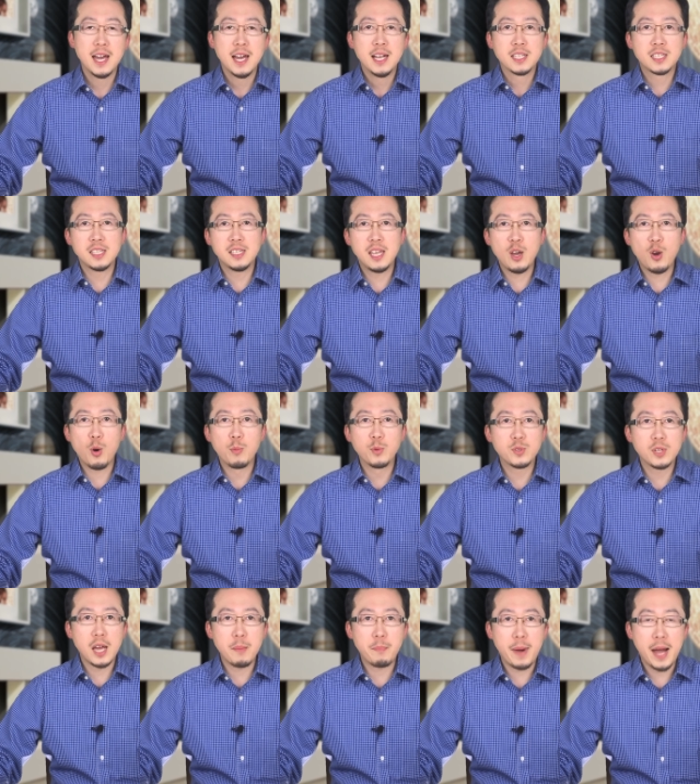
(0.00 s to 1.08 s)
今天我们就
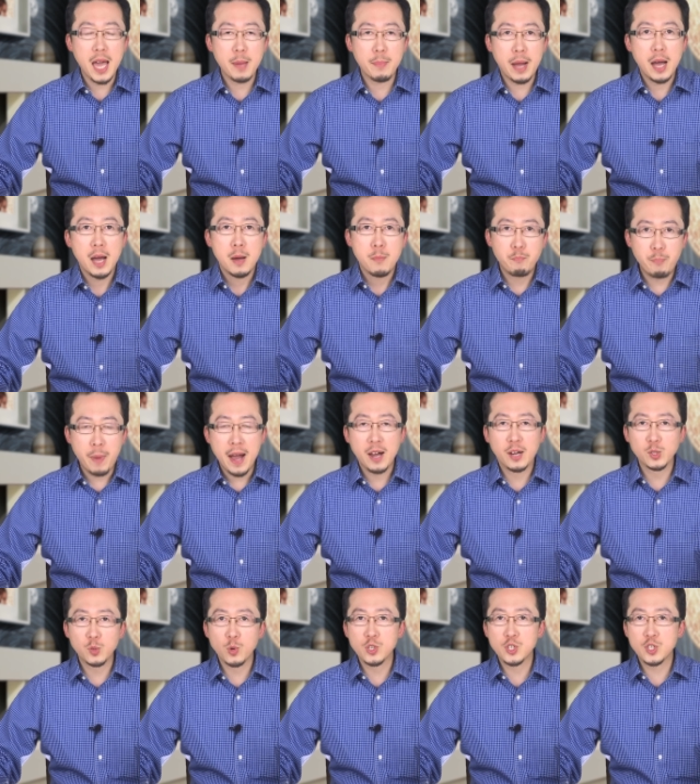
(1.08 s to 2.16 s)
来扒一扒半个
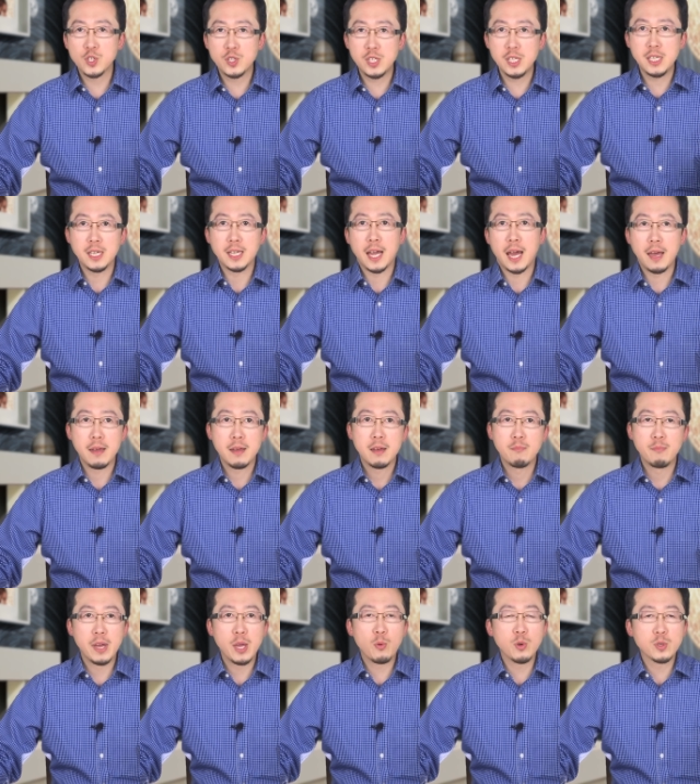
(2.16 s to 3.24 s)
多世纪以来，
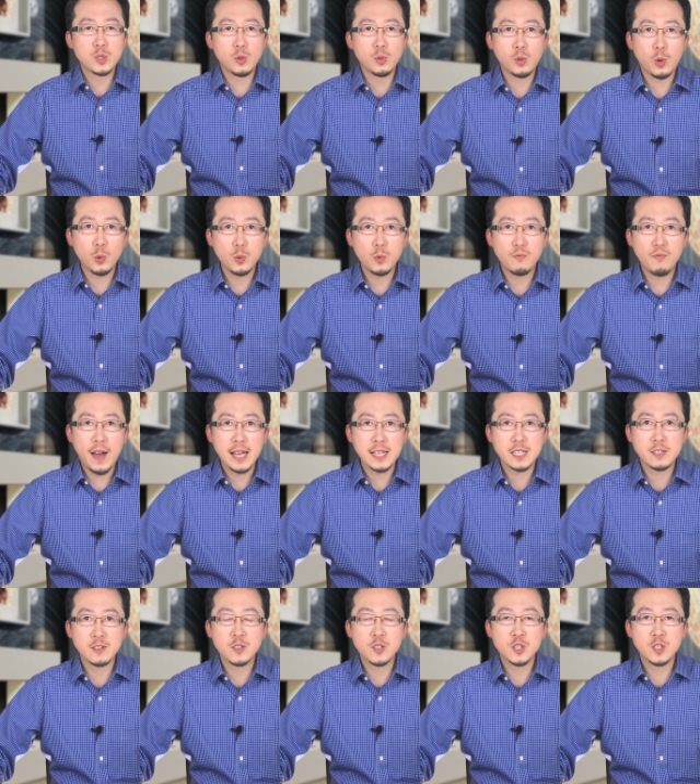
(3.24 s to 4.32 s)
美国总统与外
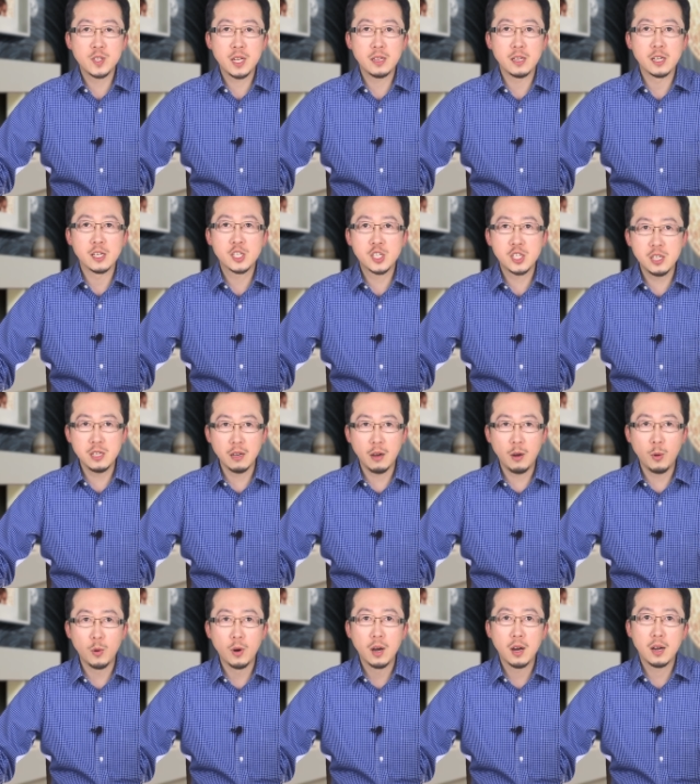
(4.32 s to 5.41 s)
星人之间的邂
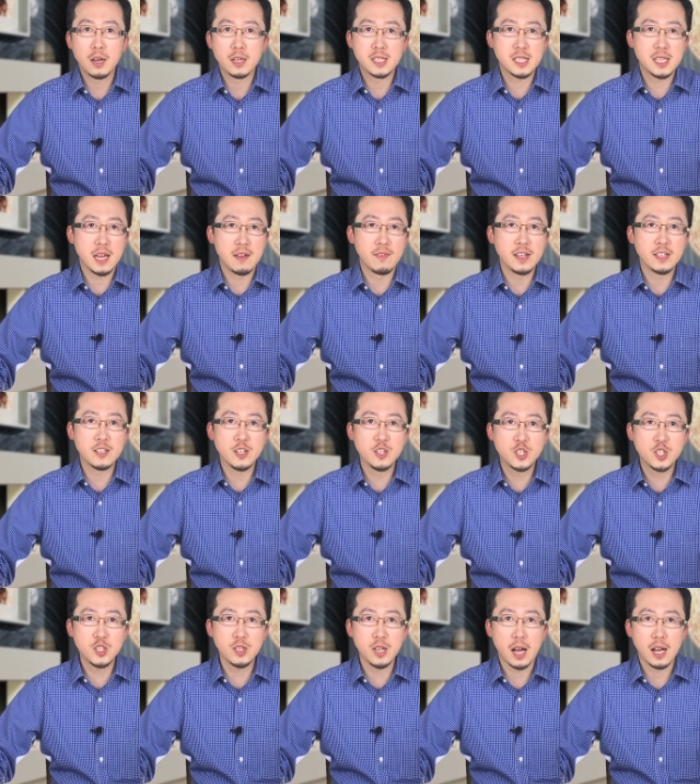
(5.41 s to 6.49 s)
逅和鲜为人
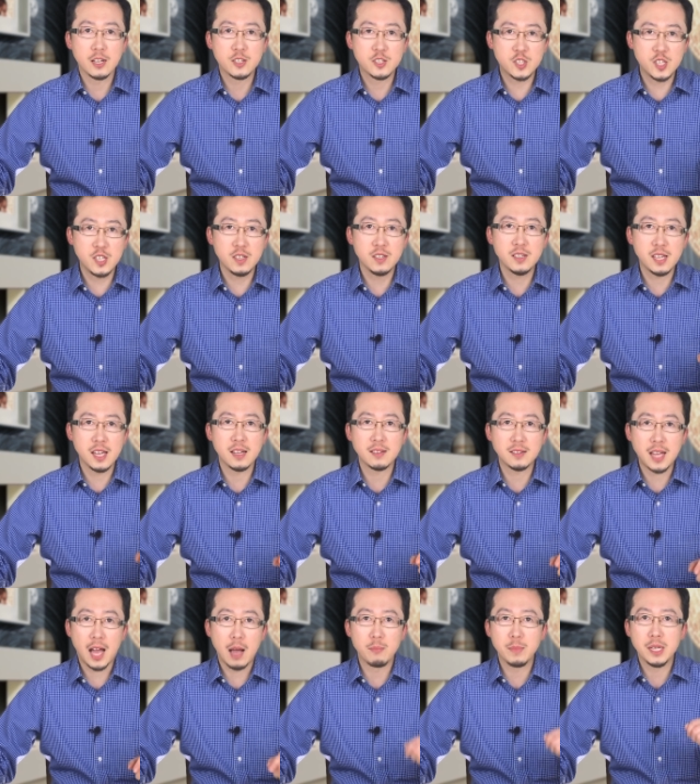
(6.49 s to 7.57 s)
知的惊天
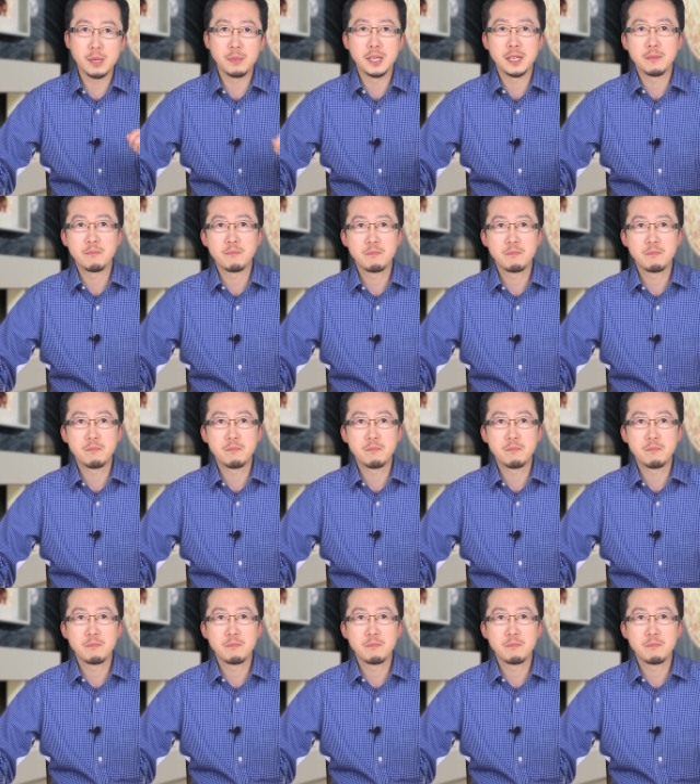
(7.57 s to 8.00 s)
大秘密。